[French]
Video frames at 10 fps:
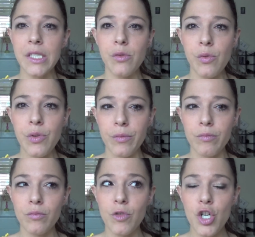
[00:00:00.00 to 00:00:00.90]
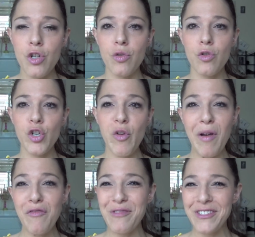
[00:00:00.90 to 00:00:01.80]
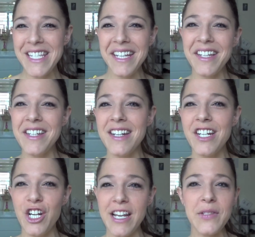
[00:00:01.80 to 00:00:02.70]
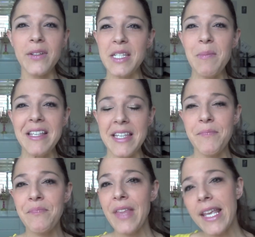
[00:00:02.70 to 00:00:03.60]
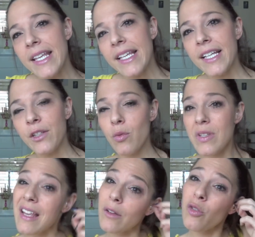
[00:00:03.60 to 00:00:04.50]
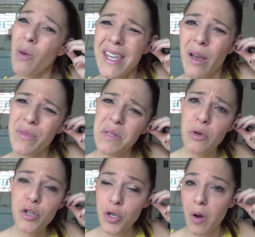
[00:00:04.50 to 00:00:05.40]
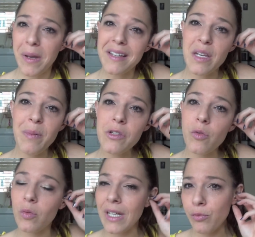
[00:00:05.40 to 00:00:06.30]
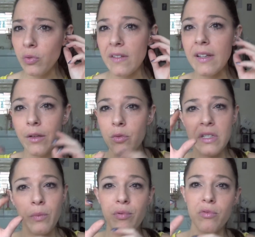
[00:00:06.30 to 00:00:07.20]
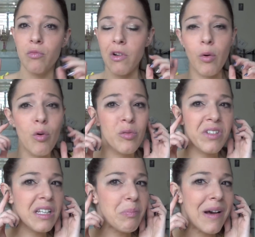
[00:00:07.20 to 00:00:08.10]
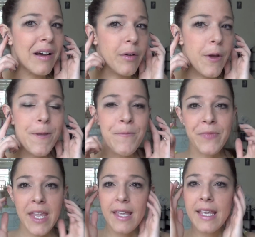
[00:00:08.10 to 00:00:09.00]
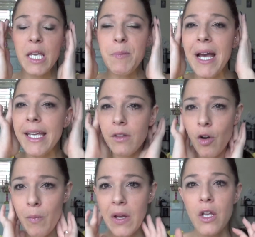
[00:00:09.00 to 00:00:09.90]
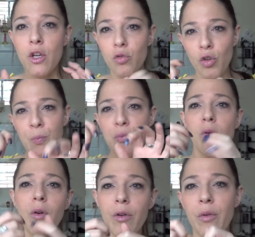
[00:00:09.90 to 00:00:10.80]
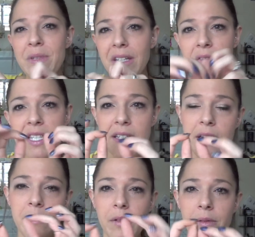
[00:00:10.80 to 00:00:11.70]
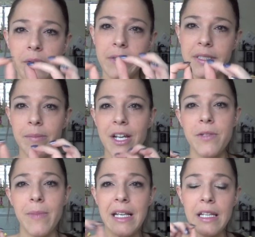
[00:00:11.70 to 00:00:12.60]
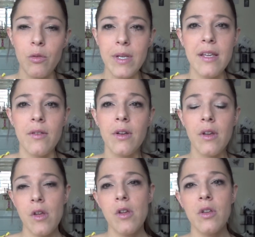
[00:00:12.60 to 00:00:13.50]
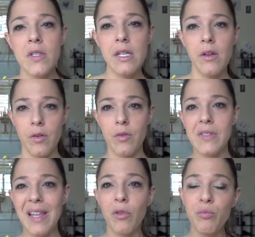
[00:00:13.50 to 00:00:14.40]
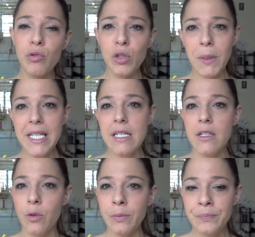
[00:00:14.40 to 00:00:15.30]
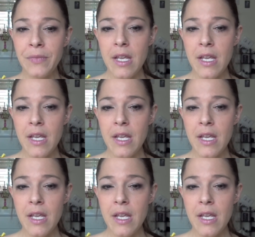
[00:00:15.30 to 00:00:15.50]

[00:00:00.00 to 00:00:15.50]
et donc, je vais pas vous mentir, je l'ai senti passer. Donc c'est un endroit qui est un petit peu chiant à percer parce qu'on a tous un tragus qui est plus ou moins gros, le mien est pas, est pas énorme. Donc pour euh, bien viser, euh, hein, mettre l'aiguille, euh, ça demande beaucoup de précision.